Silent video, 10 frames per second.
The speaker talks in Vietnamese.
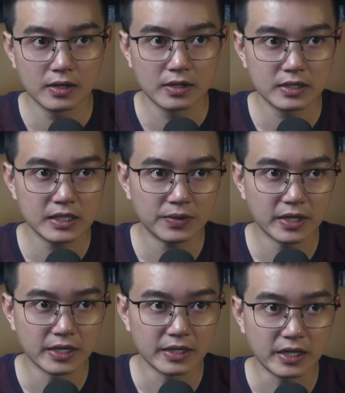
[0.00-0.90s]
Sau
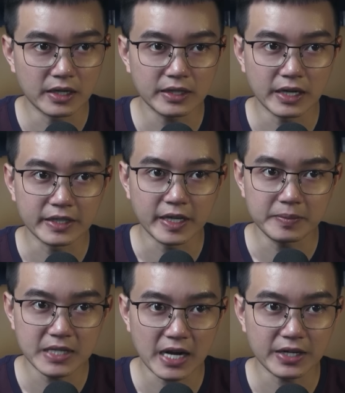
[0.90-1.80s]
khi cẩn thận kiểm
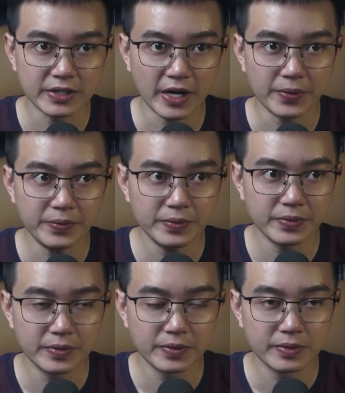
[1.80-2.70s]
tra cửa nẻo,
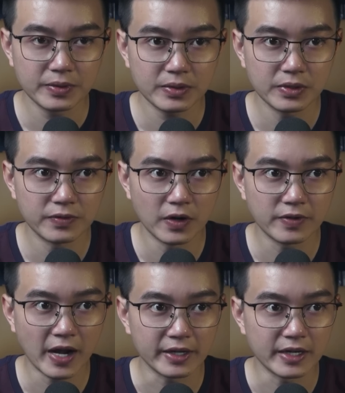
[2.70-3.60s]
cô vội
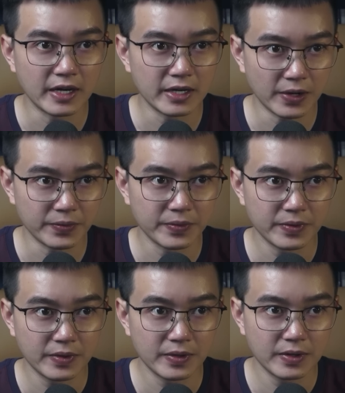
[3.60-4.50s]
vàng đi lên lầu.
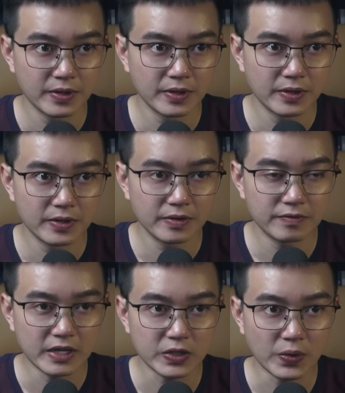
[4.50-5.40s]

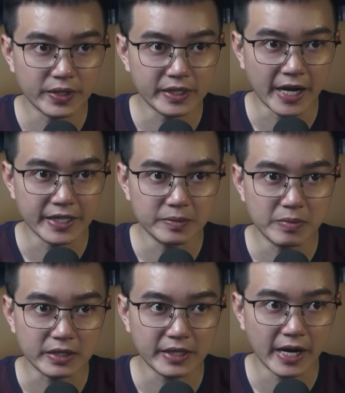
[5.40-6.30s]
Và rồi tại những
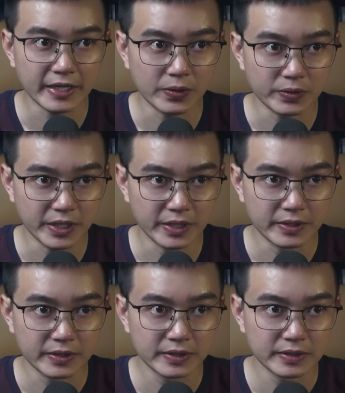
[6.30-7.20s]
bậc thang đầu tiên,
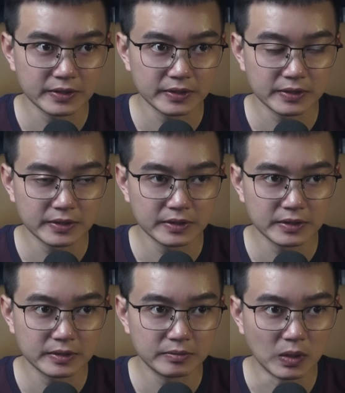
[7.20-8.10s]

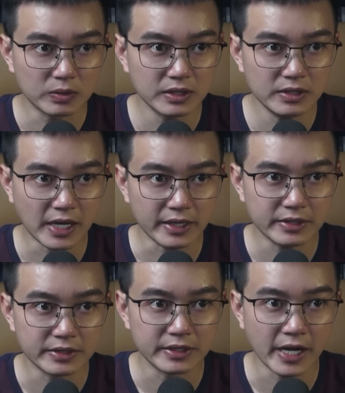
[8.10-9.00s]
một thứ cảnh
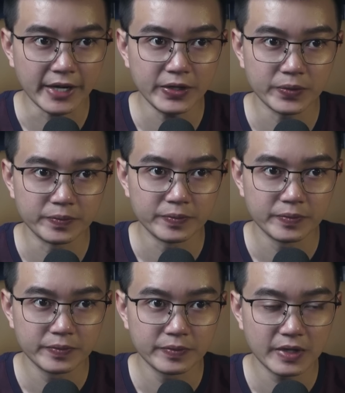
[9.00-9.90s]
tượng hãi hùng
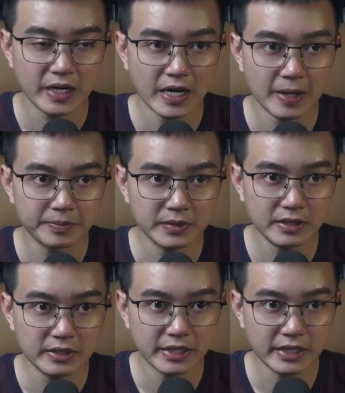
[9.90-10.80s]
đã lập tức
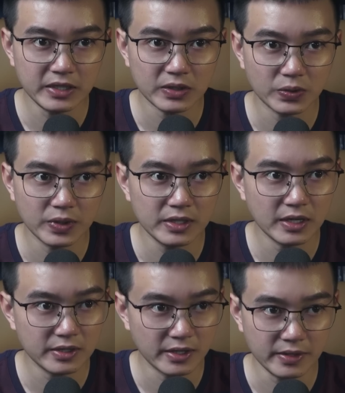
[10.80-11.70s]
khiến cho Thúy
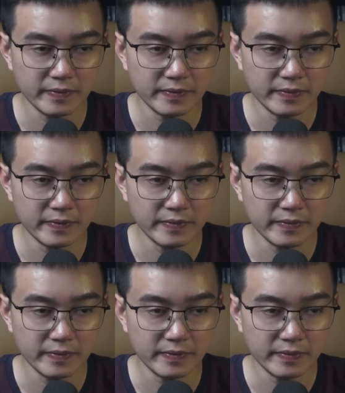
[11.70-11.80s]
chết điếng.